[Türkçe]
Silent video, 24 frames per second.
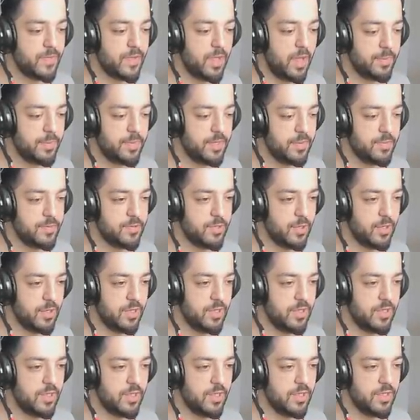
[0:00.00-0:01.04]
Haberimiz yok.
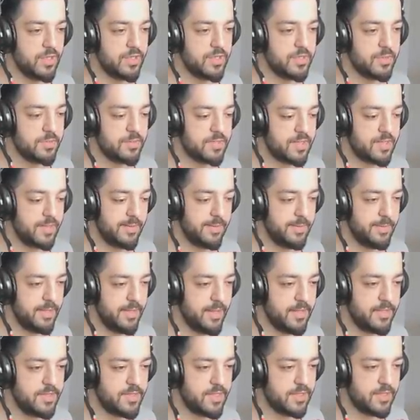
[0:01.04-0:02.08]
Şimdi sana
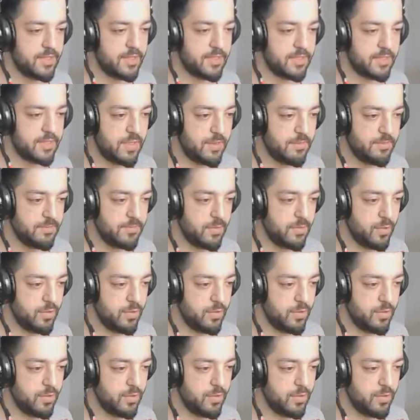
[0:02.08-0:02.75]
bir headshot atacağım.